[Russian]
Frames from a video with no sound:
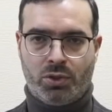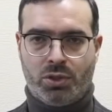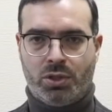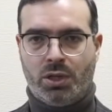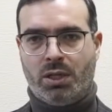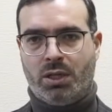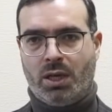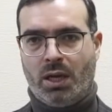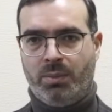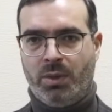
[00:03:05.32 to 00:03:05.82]

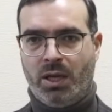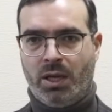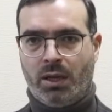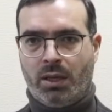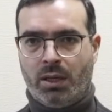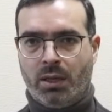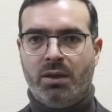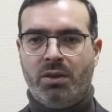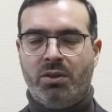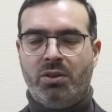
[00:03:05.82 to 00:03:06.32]
Штаты
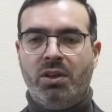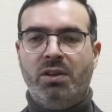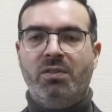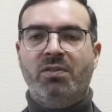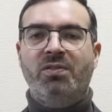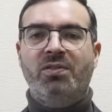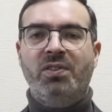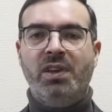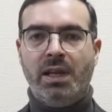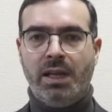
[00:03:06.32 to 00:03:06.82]
Америки, не
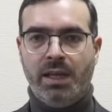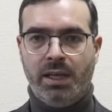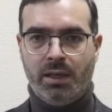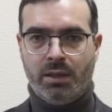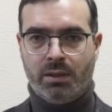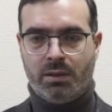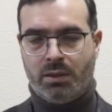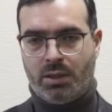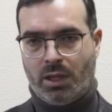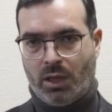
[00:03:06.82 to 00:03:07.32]

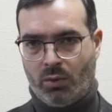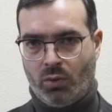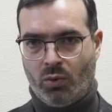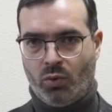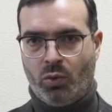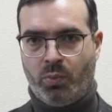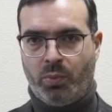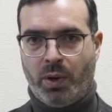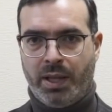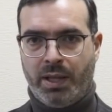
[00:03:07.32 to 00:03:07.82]
ввели
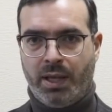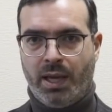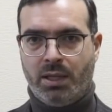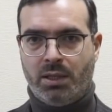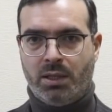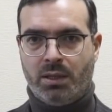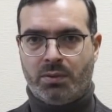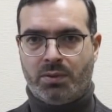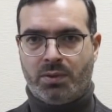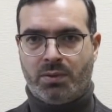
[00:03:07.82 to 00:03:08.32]
такого
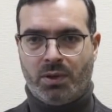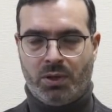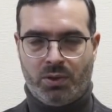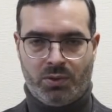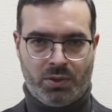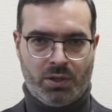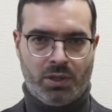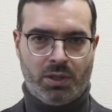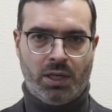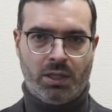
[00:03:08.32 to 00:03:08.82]
понятия в свое
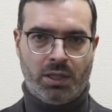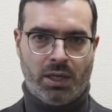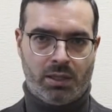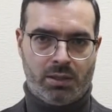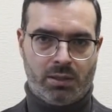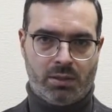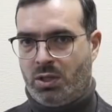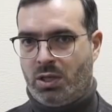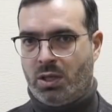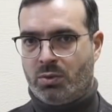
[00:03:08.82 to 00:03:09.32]

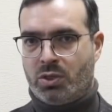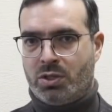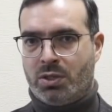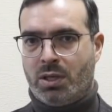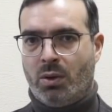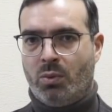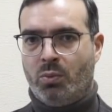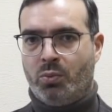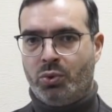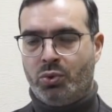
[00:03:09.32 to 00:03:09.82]
законодательство. Тем же
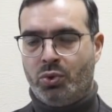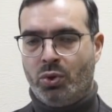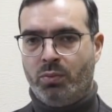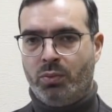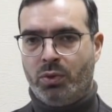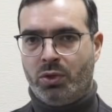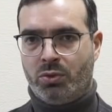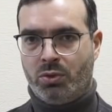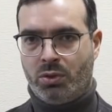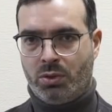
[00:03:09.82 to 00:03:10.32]
самым путем
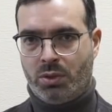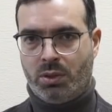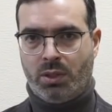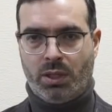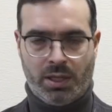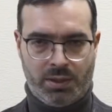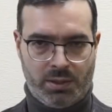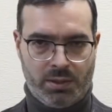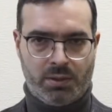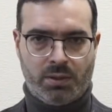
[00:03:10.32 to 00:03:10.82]
идет
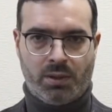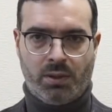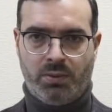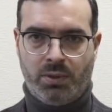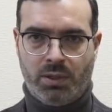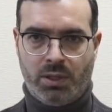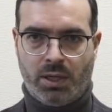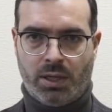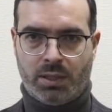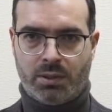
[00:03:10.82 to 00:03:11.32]
Российская
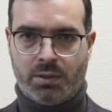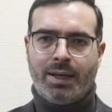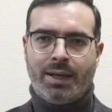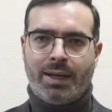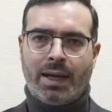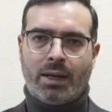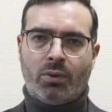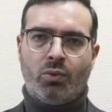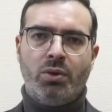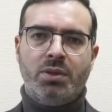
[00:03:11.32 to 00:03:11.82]
Федерация.
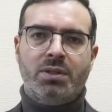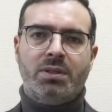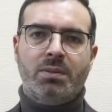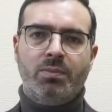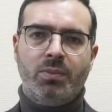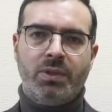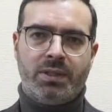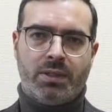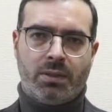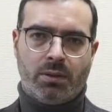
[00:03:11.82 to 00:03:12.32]
Какой
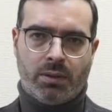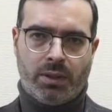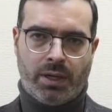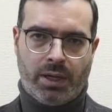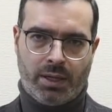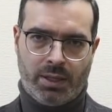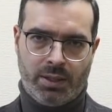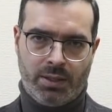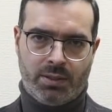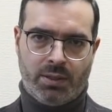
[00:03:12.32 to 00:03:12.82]
смысл
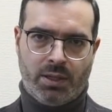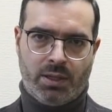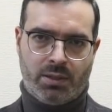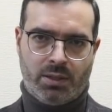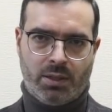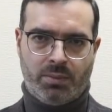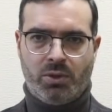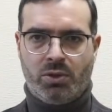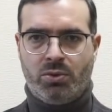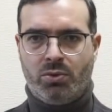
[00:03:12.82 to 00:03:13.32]

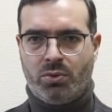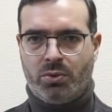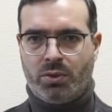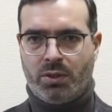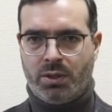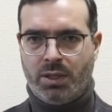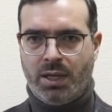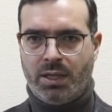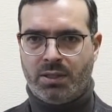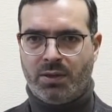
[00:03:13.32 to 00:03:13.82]
Организация
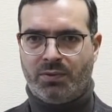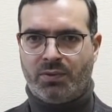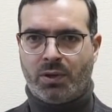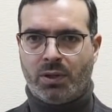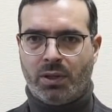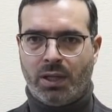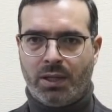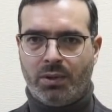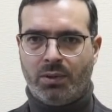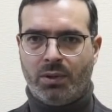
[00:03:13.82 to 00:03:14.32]
Объединенных Наций
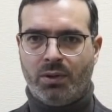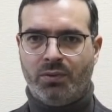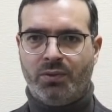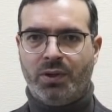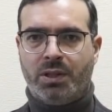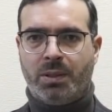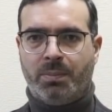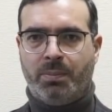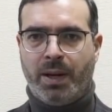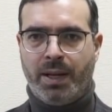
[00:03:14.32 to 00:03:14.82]
вкладывала в
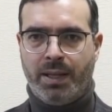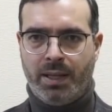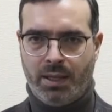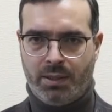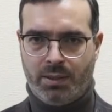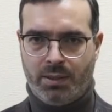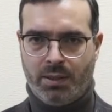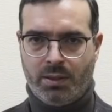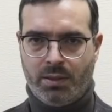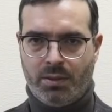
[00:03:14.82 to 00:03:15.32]
это
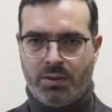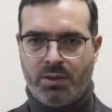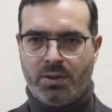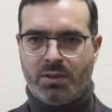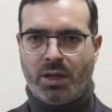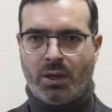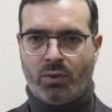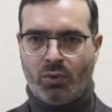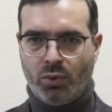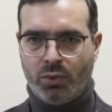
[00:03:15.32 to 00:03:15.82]
понятие –
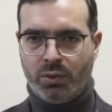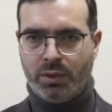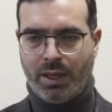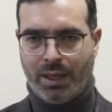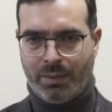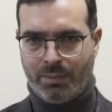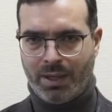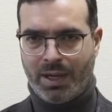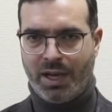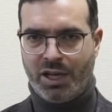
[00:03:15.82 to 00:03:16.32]
незаконное
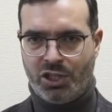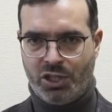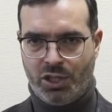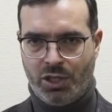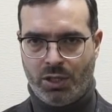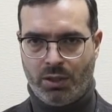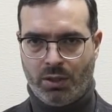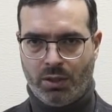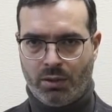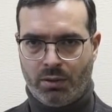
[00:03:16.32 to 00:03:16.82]

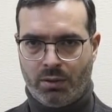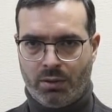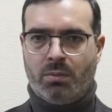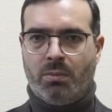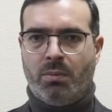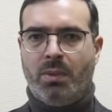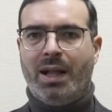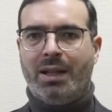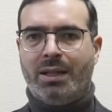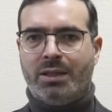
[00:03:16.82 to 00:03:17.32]
обогащение?
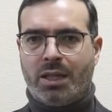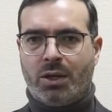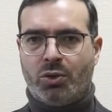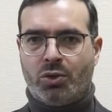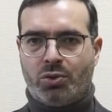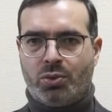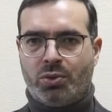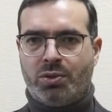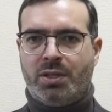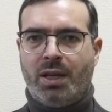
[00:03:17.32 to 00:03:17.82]
Мало того,
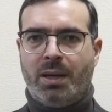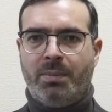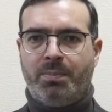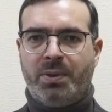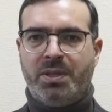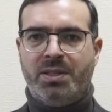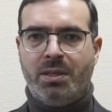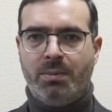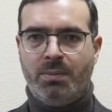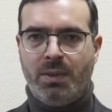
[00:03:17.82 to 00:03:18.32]
что сам
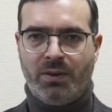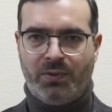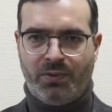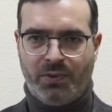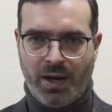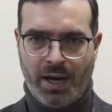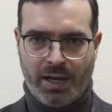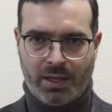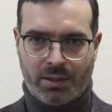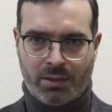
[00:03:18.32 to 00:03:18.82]
по себе
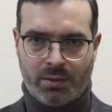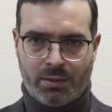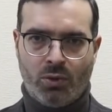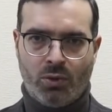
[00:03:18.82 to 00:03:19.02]
факт